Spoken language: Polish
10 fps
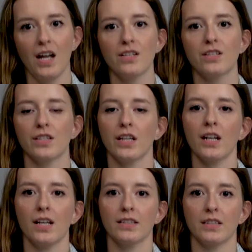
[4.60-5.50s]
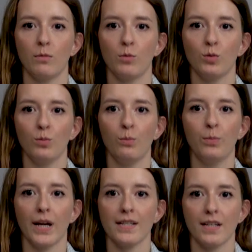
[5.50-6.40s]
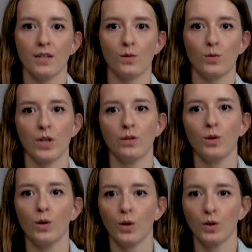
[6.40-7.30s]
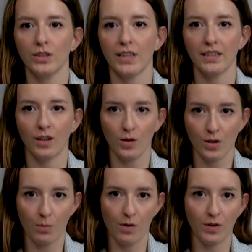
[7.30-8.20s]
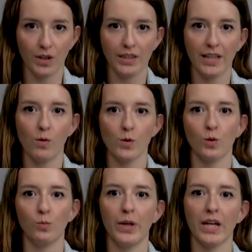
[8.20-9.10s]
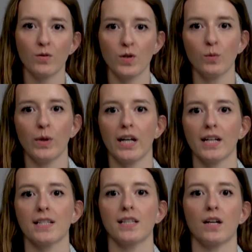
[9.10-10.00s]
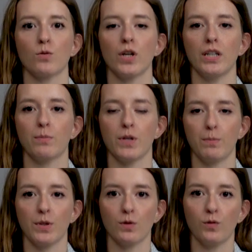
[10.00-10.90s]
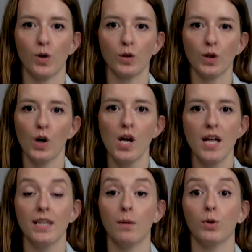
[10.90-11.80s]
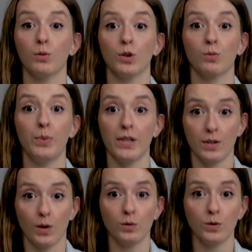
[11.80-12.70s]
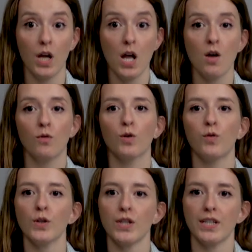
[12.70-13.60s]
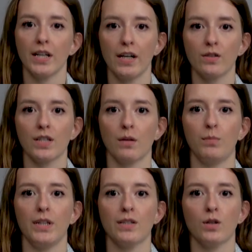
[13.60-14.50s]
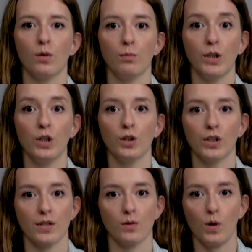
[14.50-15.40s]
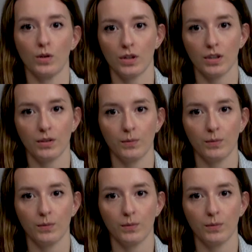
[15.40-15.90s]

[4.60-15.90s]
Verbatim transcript: Cztery lata temu prezes Urzędu Ochrony Danych Osobowych nałożył pierwszą karę za naruszenie przepisów RODO na podmiot Bisnote w kwocie sięgającej blisko miliona złotych.